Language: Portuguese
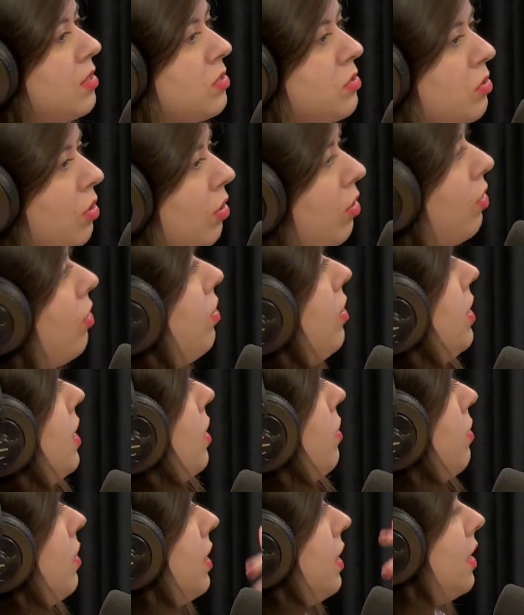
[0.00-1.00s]
a
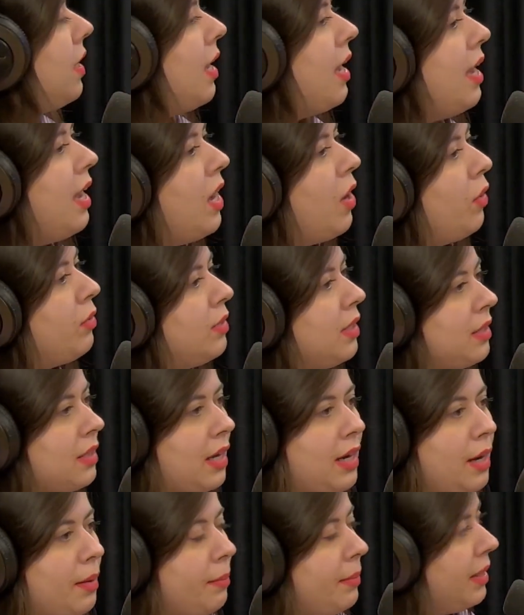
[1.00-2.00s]
história, o que é o
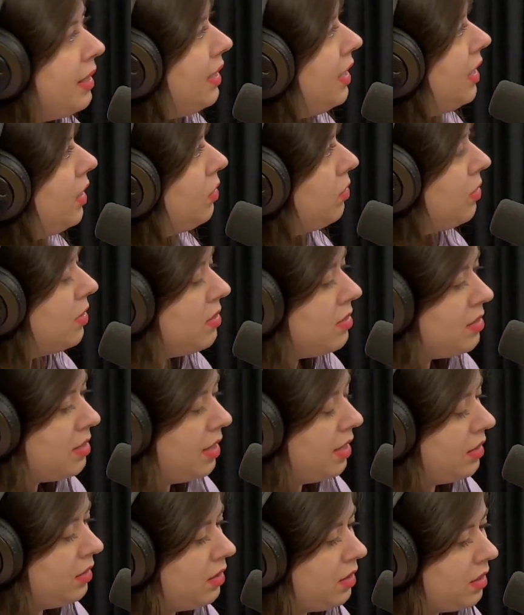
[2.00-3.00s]
detalhamento,
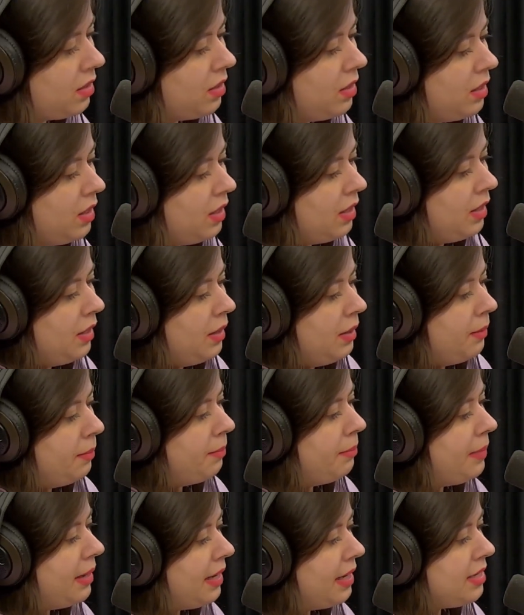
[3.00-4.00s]
etc.
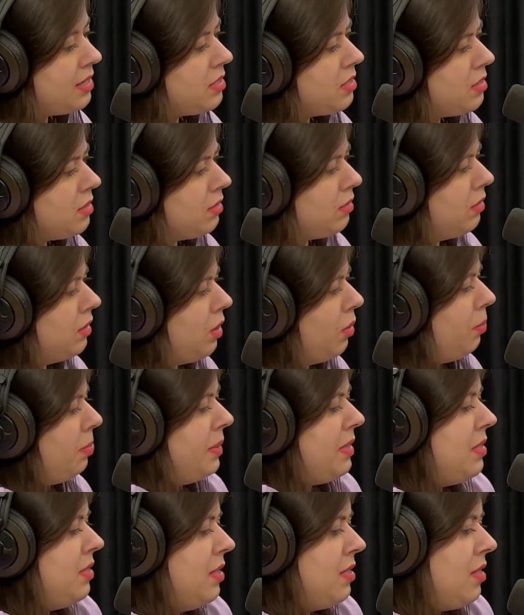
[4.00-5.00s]
Mas não
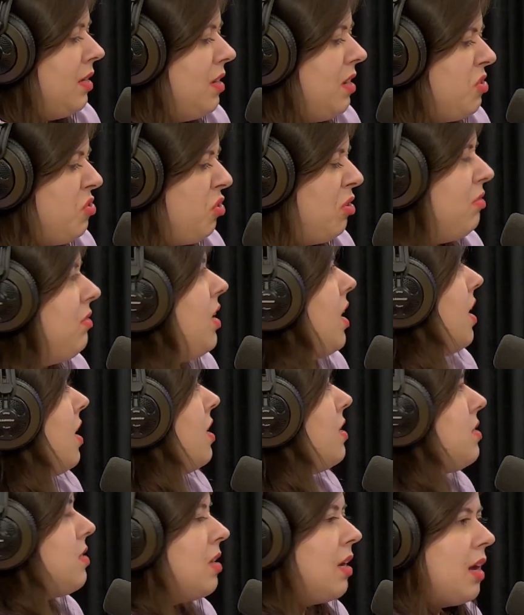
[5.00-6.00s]
precisa, acho que,
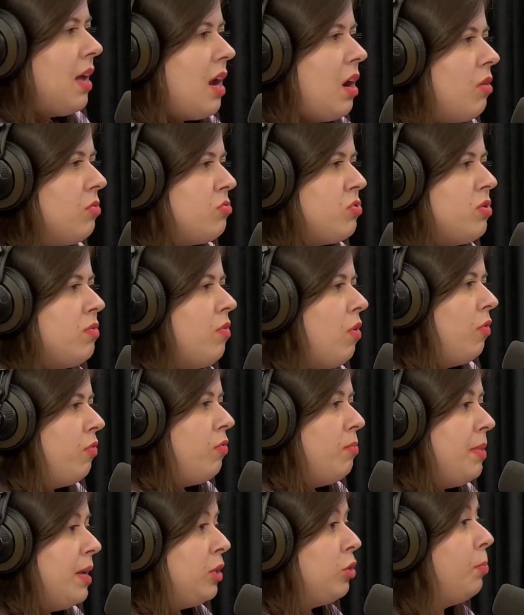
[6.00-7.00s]
desse grau de
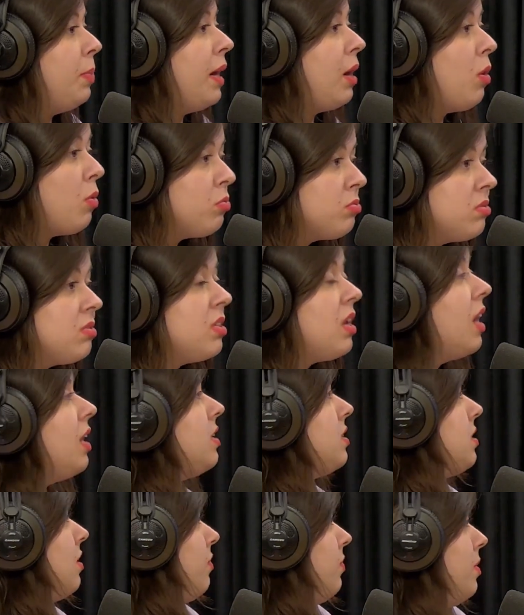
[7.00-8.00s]
envolvimento para a
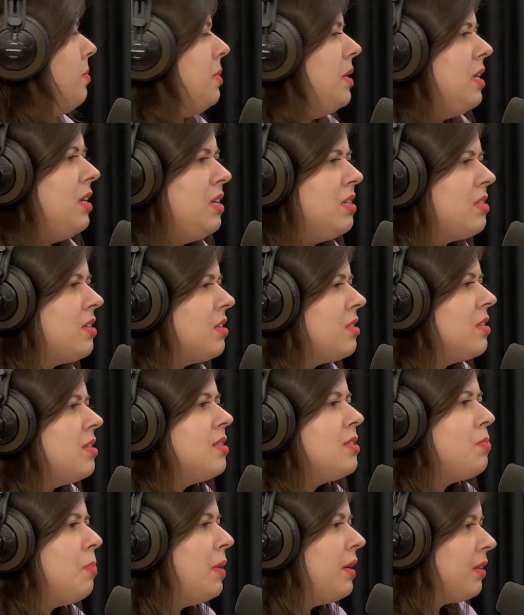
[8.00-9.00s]
consciência feminista se
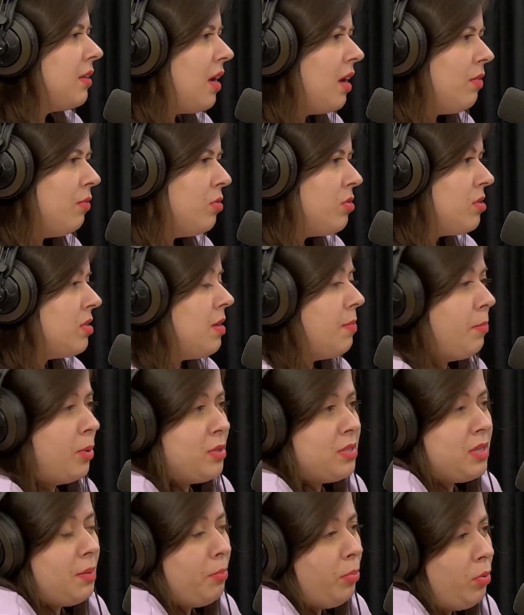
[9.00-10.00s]
despertar em você.
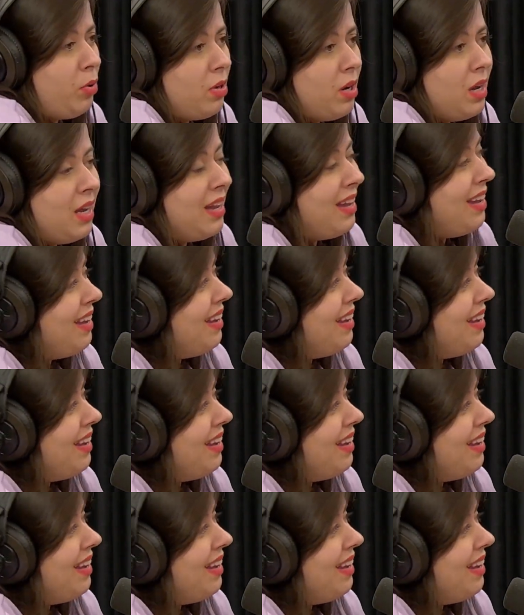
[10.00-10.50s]
Pode ser por